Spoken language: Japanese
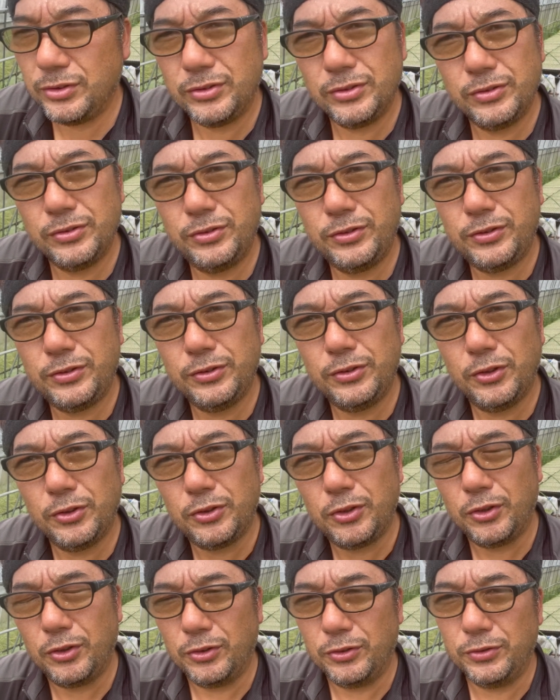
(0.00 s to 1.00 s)
覆度
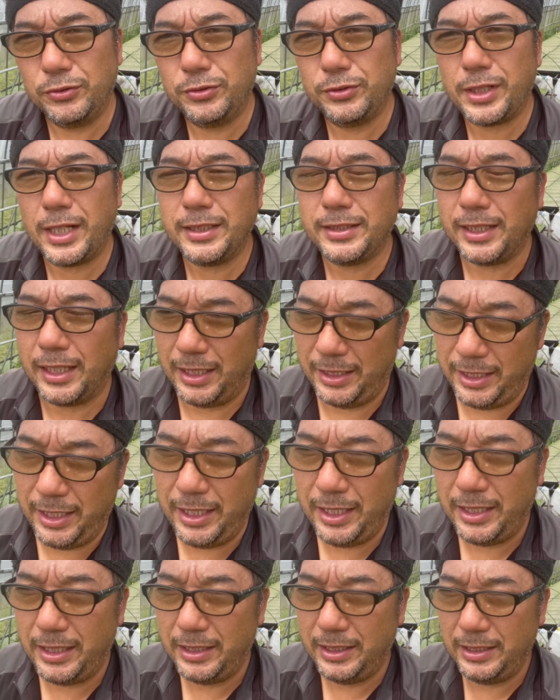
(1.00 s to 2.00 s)
との深さが
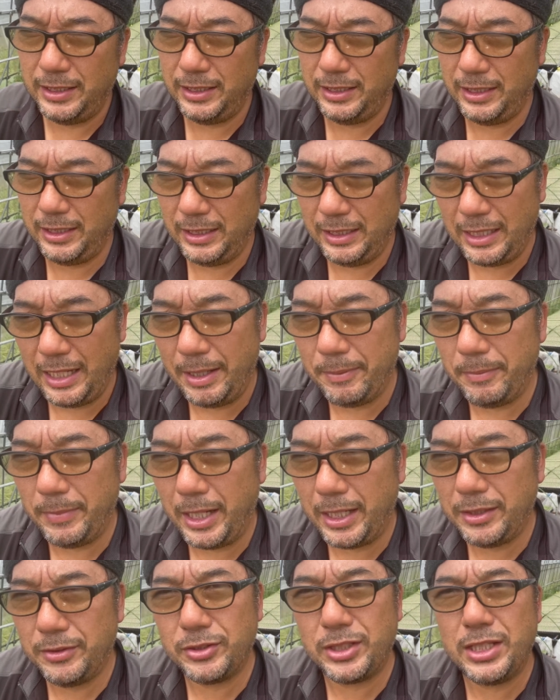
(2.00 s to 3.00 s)
ねあ
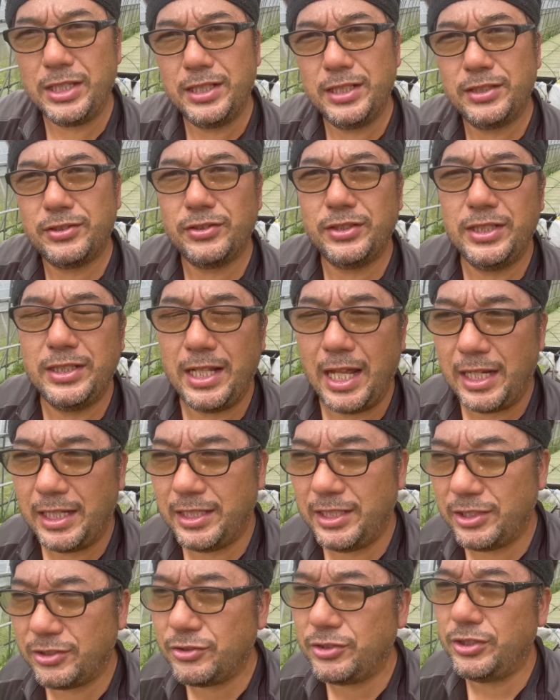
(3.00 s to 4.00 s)
あの均一になり
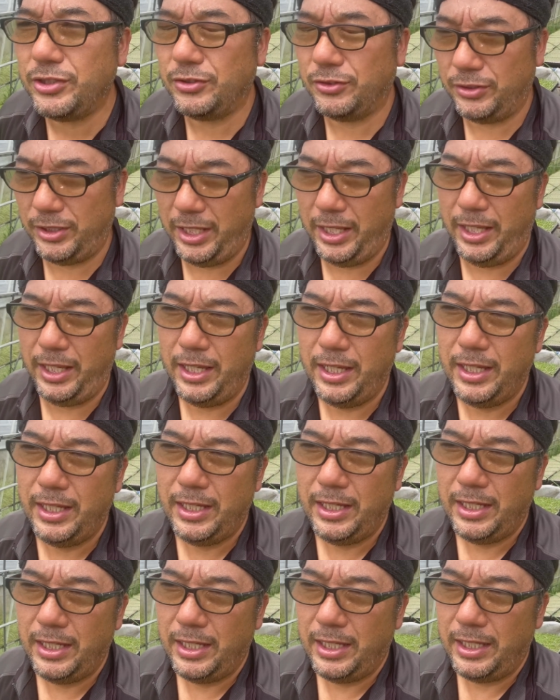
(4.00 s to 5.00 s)
にくいので、
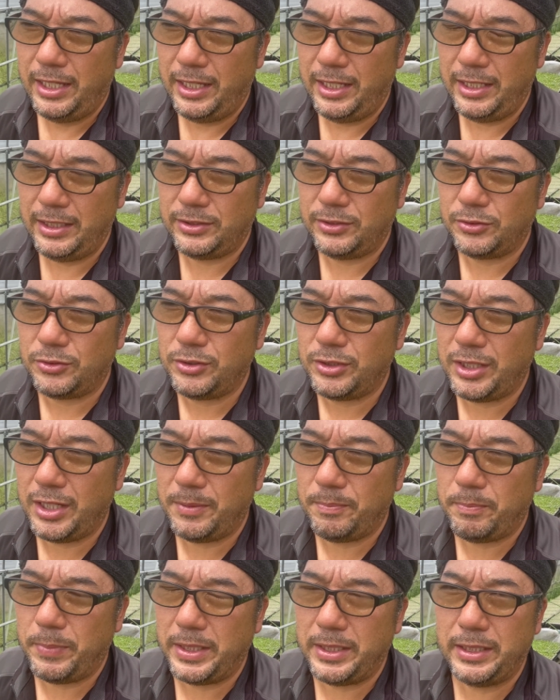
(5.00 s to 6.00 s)
えー、そこがやっ
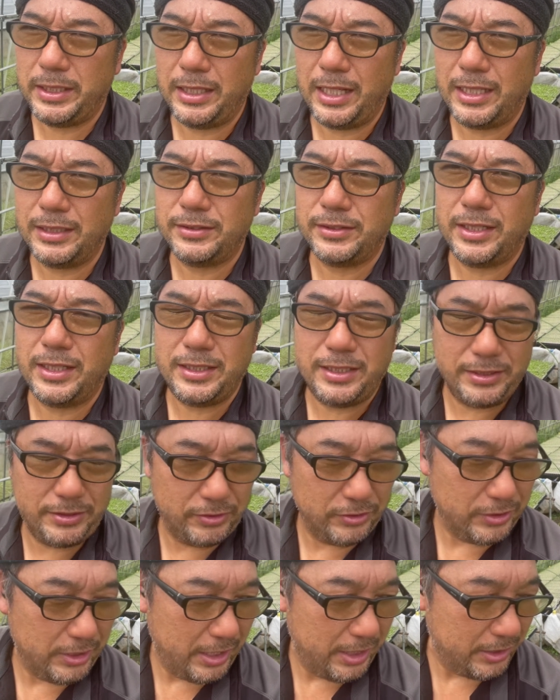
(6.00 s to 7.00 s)
ぱり発芽
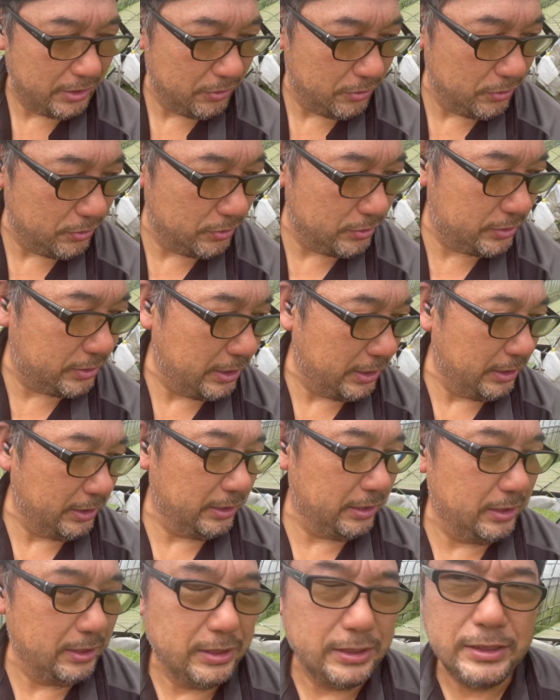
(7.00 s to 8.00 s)
率に影響して
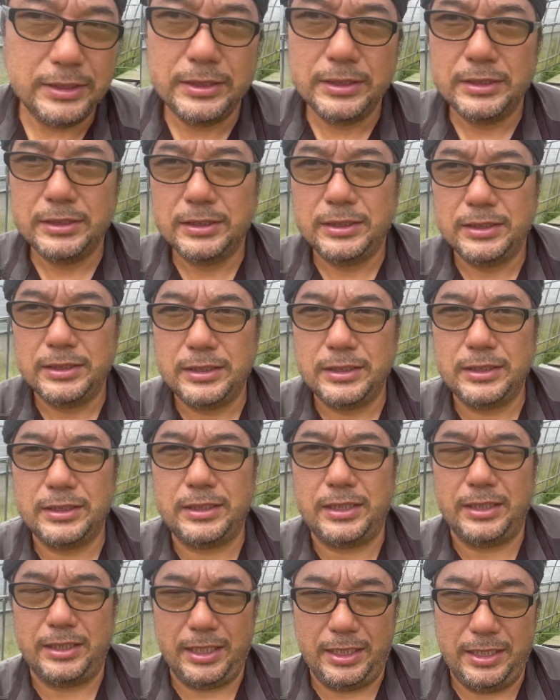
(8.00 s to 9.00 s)

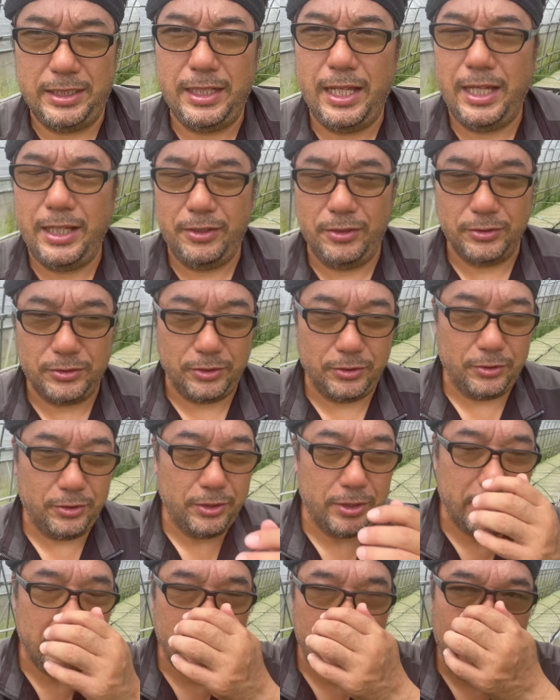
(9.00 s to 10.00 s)
きたり苗の揃
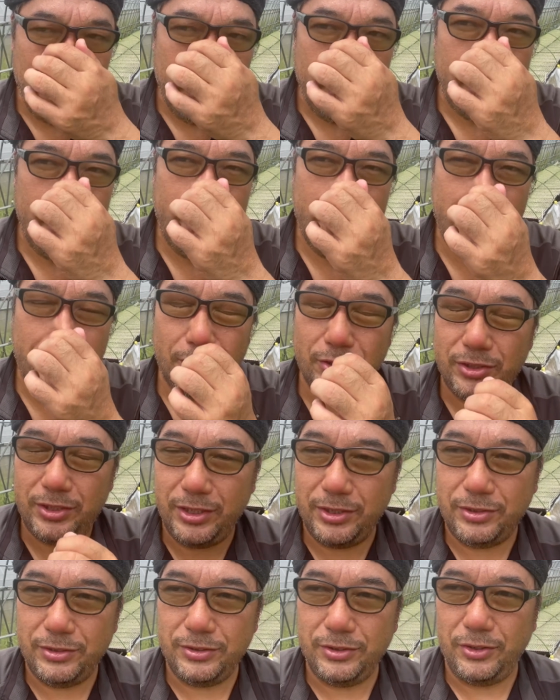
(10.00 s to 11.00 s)
いにね影響して
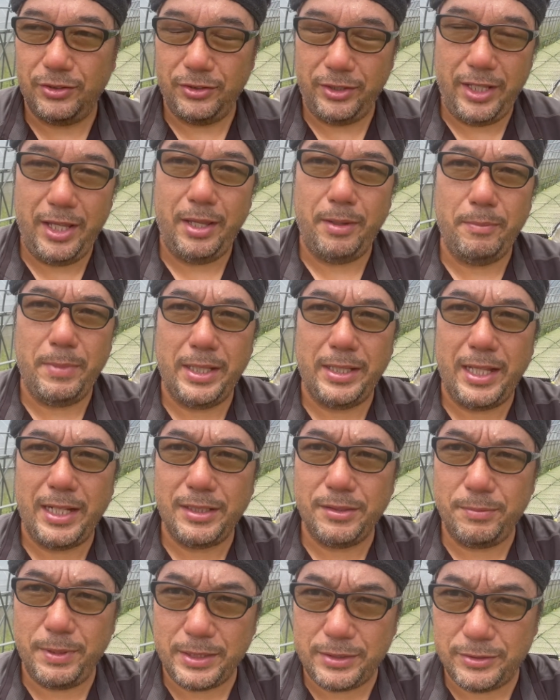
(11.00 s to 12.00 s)
くるので、まあ、な
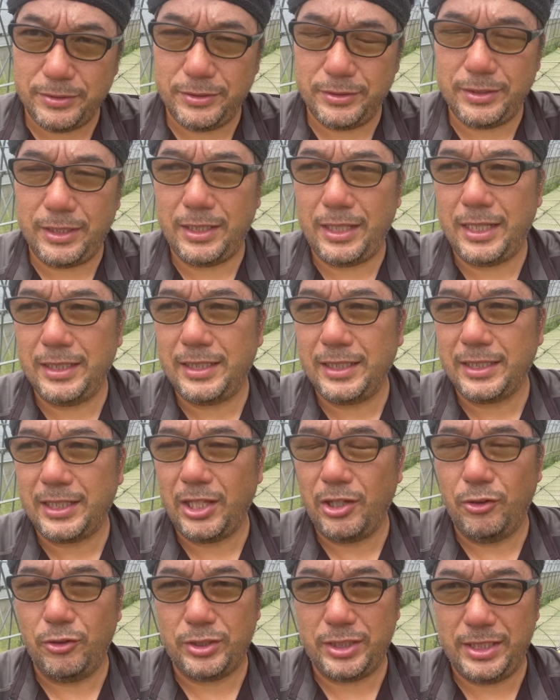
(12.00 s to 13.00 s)
るべく
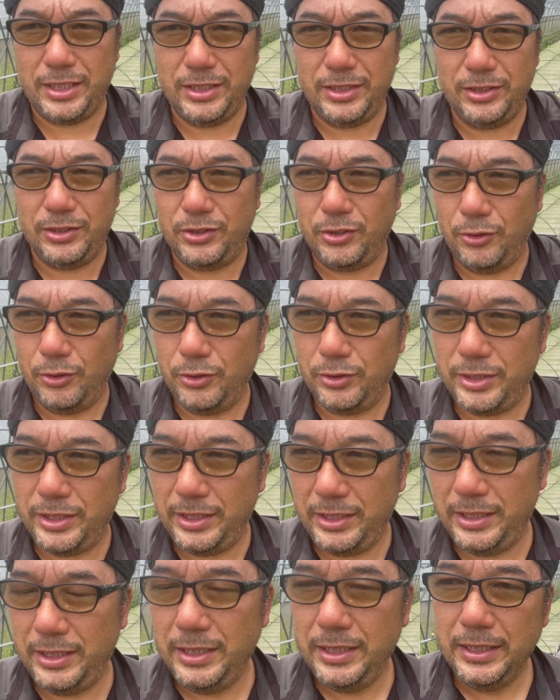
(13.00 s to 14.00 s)
畑を均等
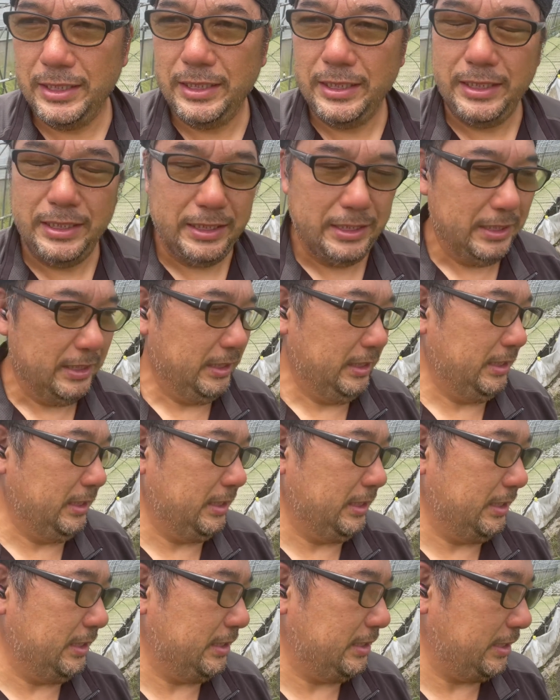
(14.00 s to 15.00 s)
に
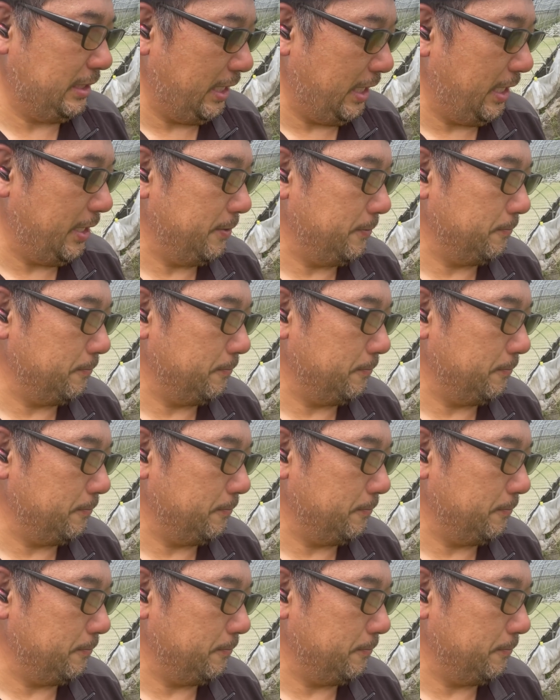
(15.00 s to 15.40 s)
して、